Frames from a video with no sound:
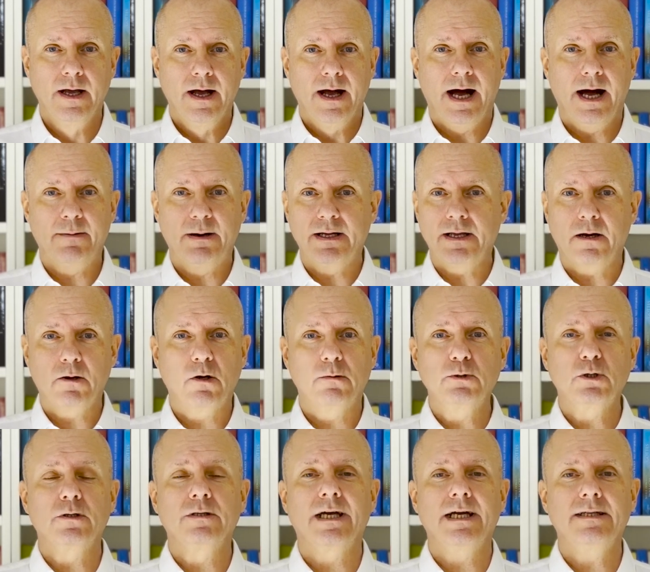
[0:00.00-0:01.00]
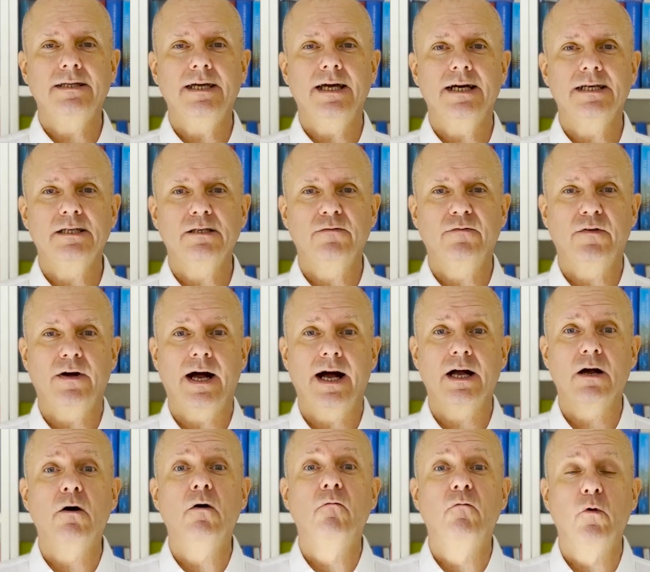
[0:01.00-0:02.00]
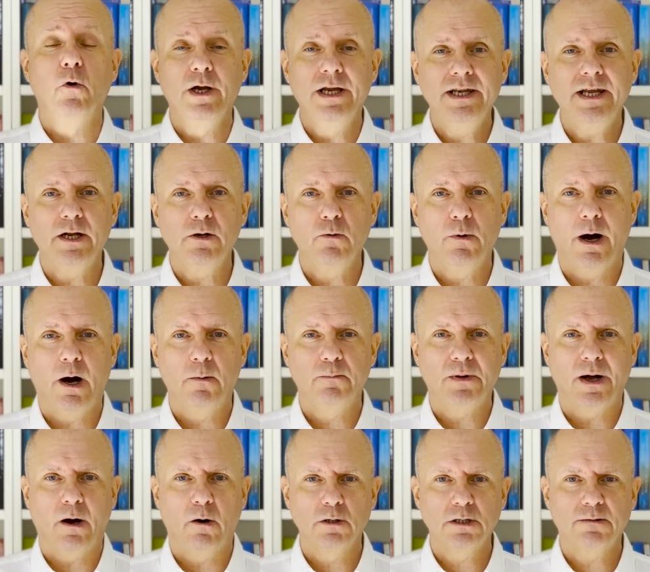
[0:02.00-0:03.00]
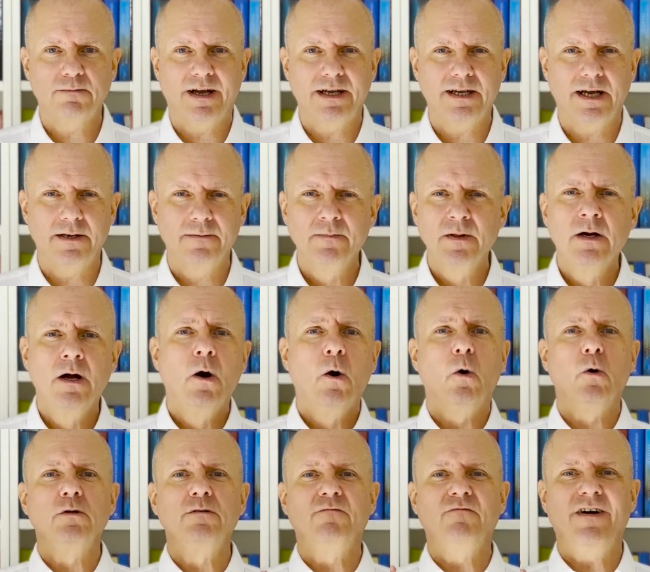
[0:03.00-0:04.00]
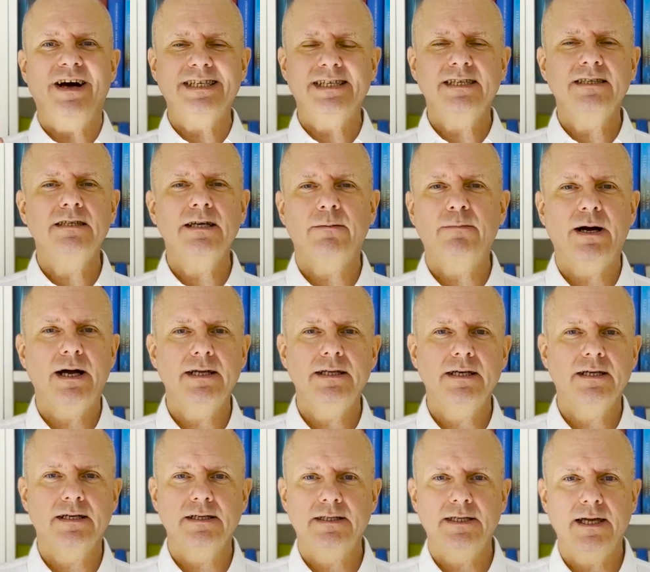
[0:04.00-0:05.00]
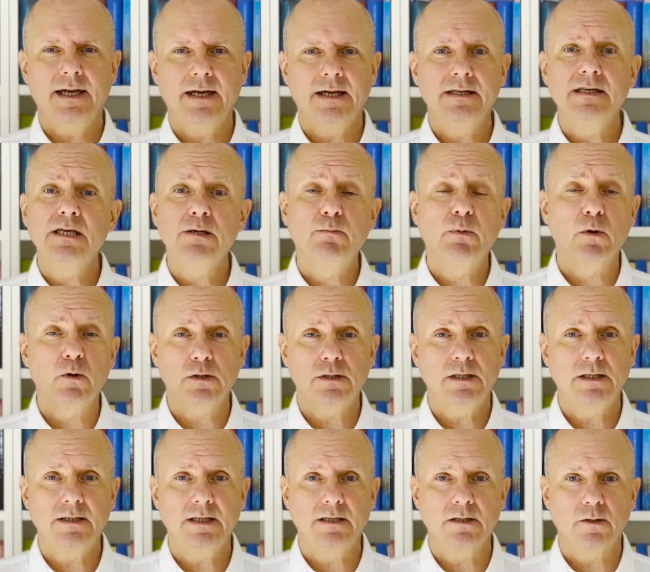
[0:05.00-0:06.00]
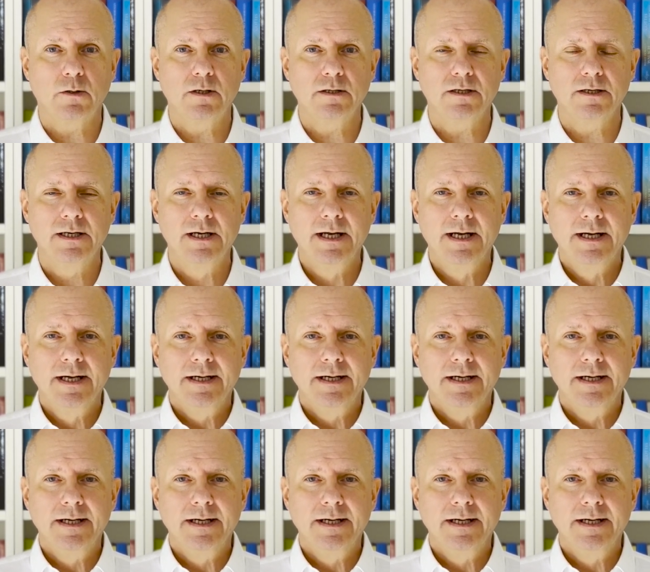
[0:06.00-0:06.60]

Aber da kommt schon direkt die erste Frage, wohin denn überhaupt auswandern? Und was sind dabei die Kriterien, die ich berücksichtigen sollte?